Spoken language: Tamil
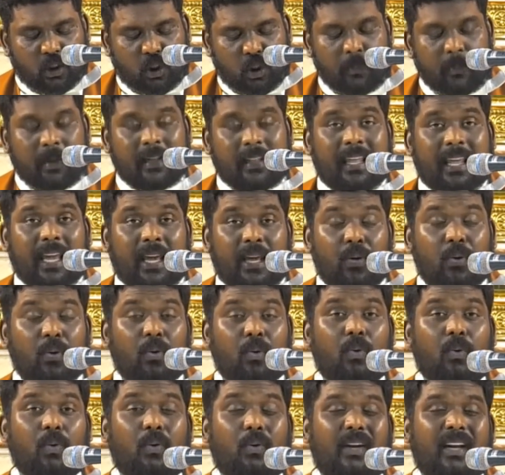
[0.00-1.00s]

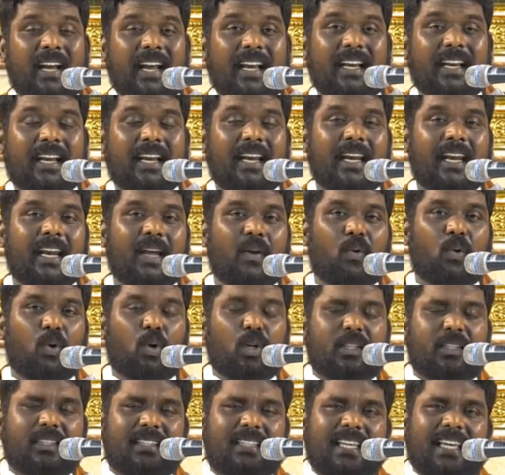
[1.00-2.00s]
அசுமதேயு என்கின்ற
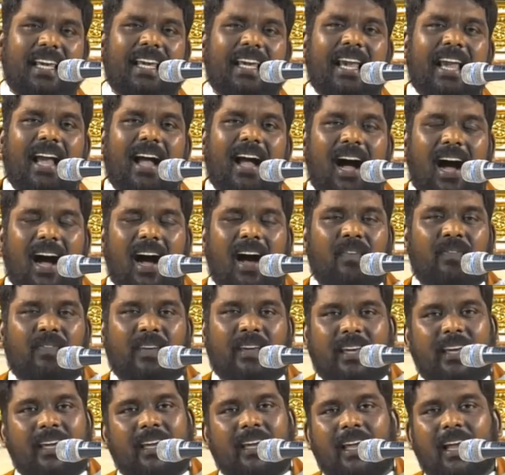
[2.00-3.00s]
ஒரு தீய
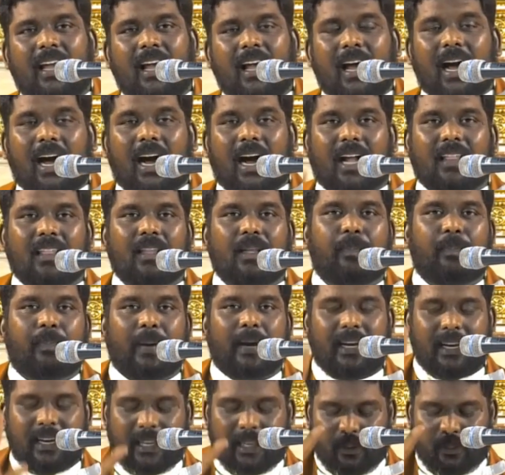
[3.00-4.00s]
ஆவி அந்த
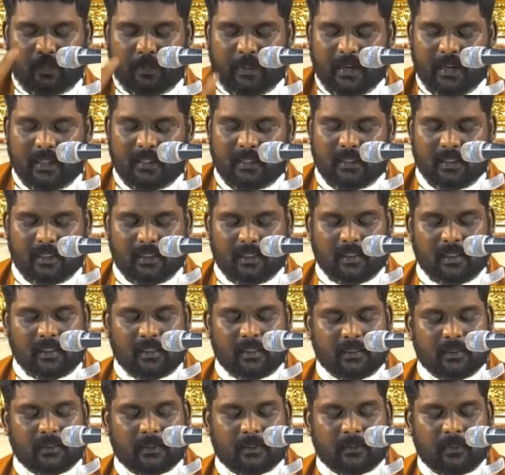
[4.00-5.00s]
பெண்ணை
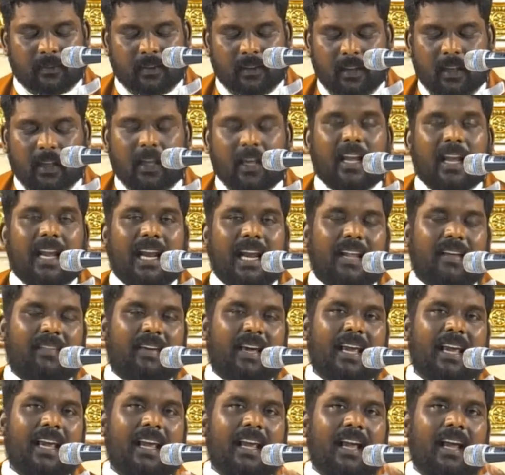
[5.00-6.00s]
பிடித்திருந்தது
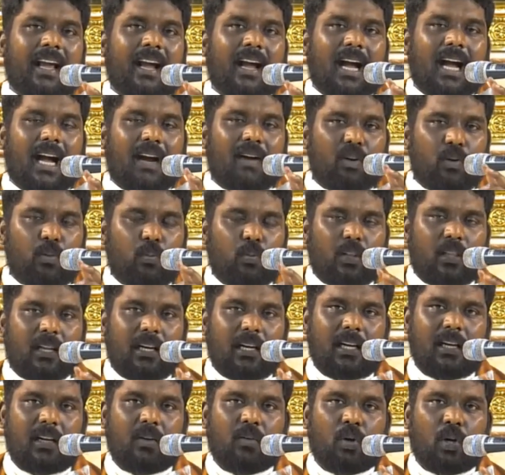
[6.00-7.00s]
எனவே அவள்
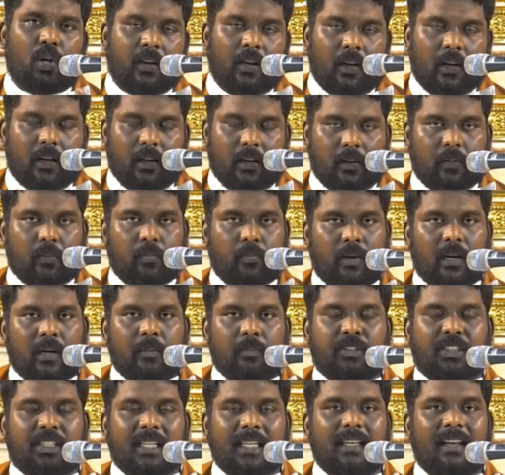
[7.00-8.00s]
முதலில்
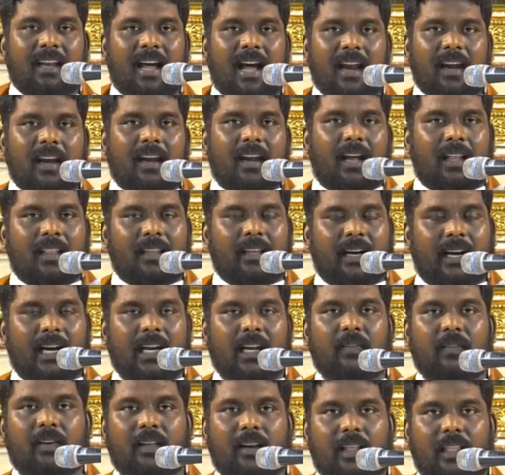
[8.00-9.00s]
மனம் செய்கிறாள் அந்த
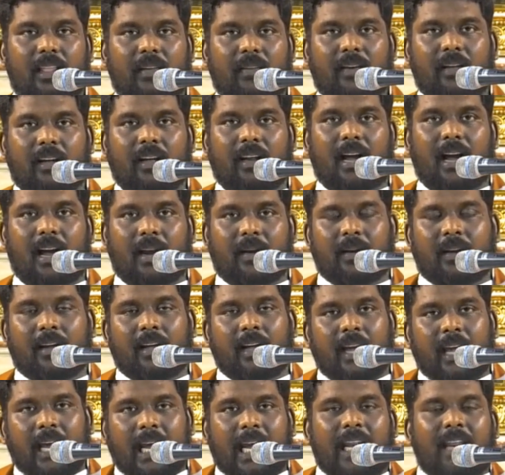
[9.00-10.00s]
கணவன் இறந்து விடுகிறான்
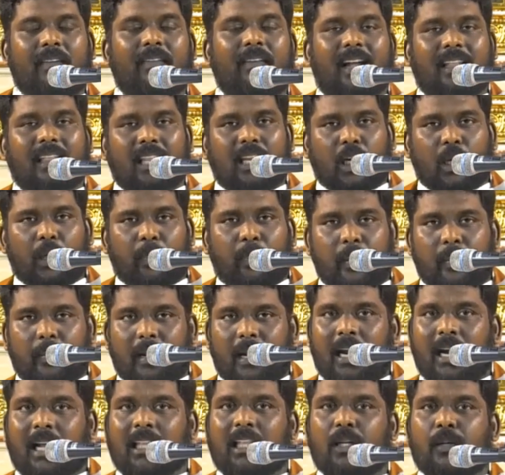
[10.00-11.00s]
எனவே அதற்கு
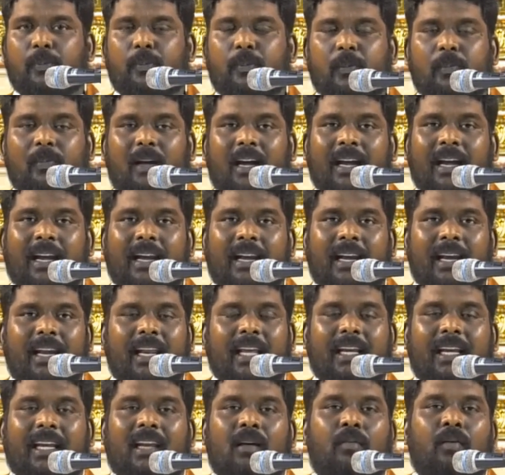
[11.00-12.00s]
பின்பாக அதற்கு பின்பாக என்று
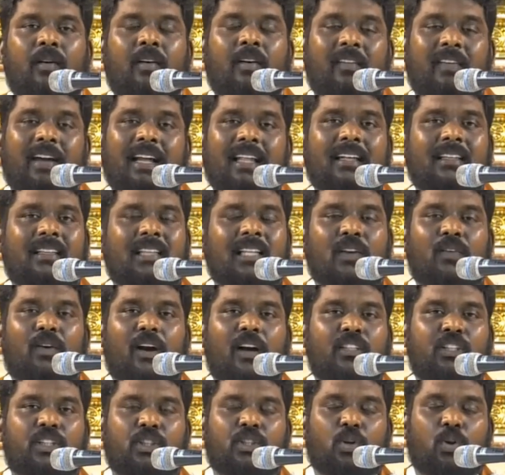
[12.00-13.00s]
இன்னைக்கு நம்ம வேதத்தில்
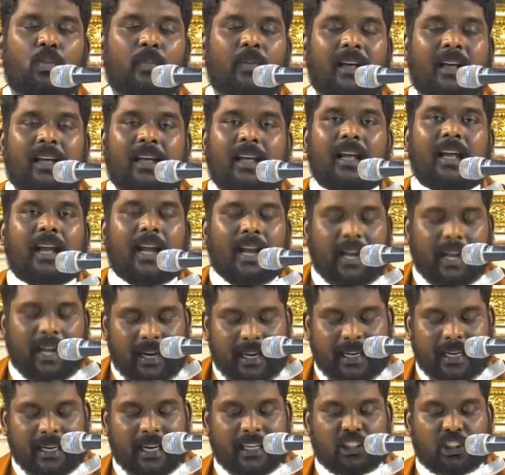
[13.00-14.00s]
வாசித்தோமே
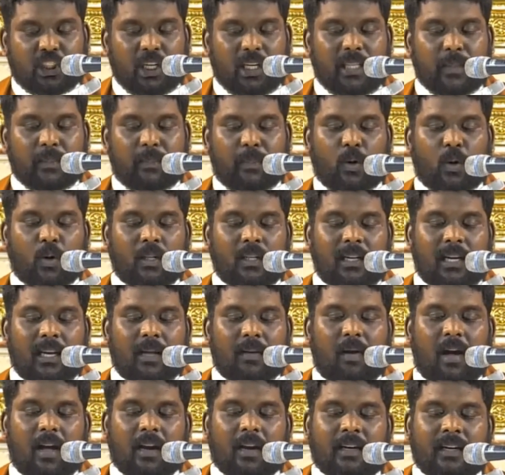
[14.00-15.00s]
இன்றைக்கு நற்செய்தி
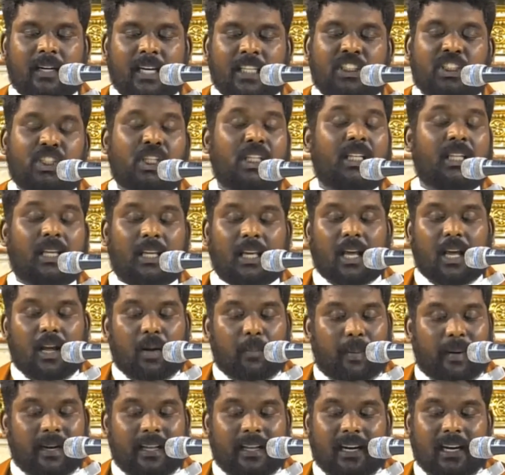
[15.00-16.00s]
பகுதியில் மார்க் நற்செய்தி
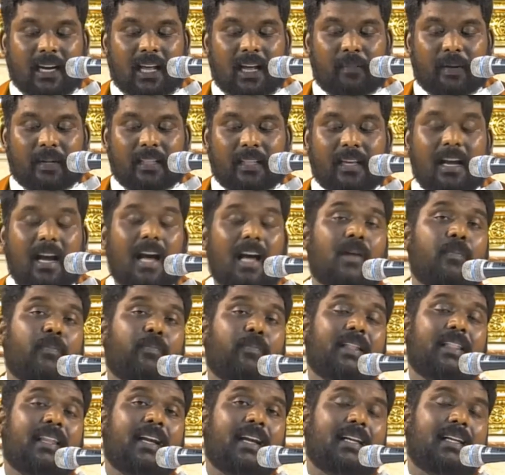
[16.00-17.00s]
பன்னிரெண்டாம் அதிகாரம்
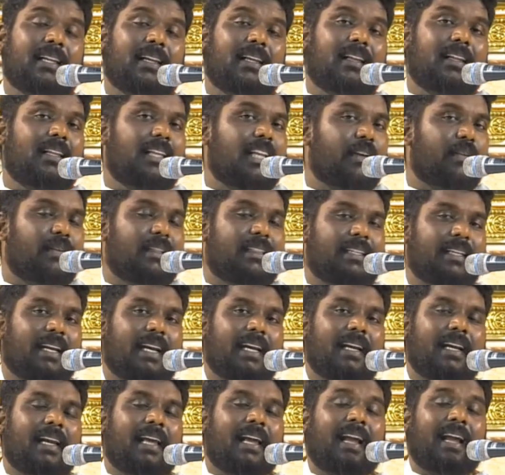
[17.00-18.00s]
பதினெட்டிலிருந்து இருபத்தி
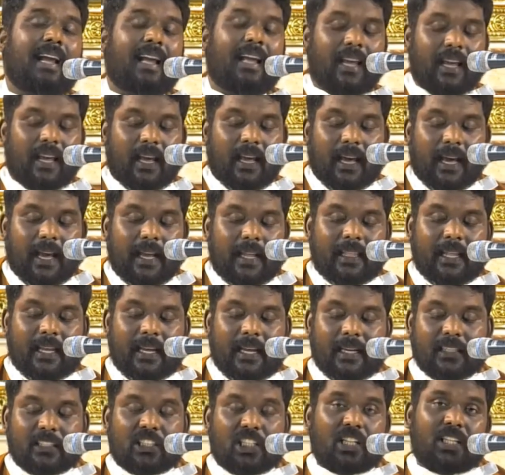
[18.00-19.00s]
ஏழில் இந்த
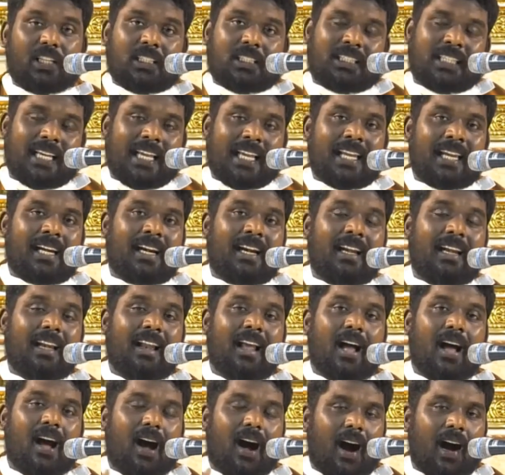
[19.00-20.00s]
சதுசேயர்கள்
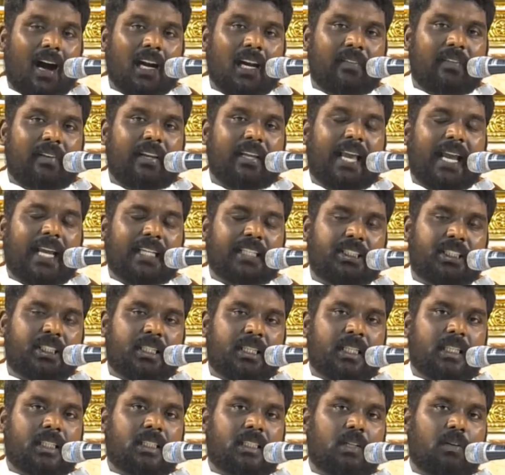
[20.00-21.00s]
ஆண்டவர் இயேசு
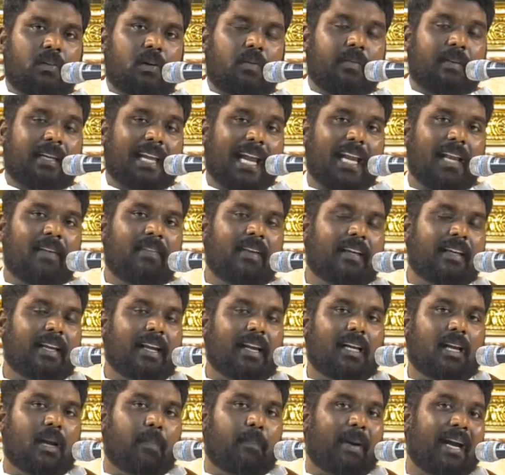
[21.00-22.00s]
கிறிஸ்துவிடம் கேள்வி
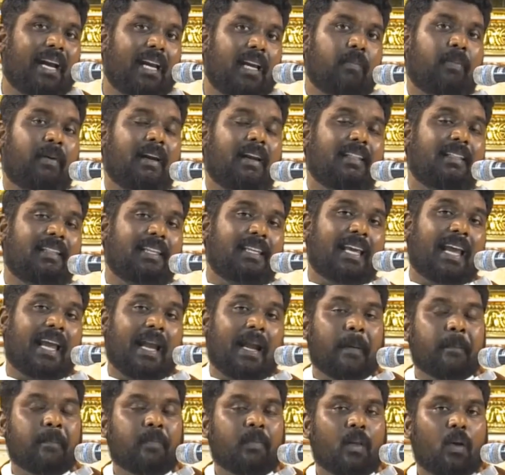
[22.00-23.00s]
கேட்க பயன்படுத்திய
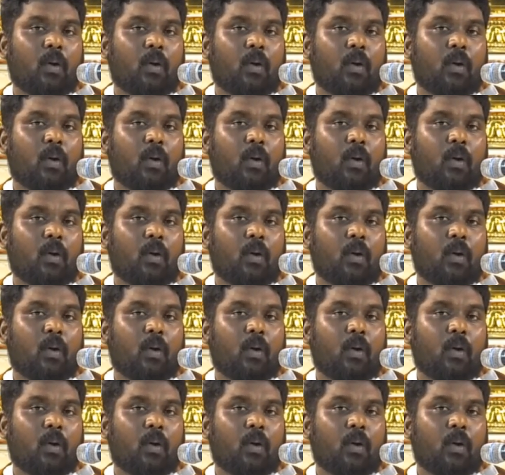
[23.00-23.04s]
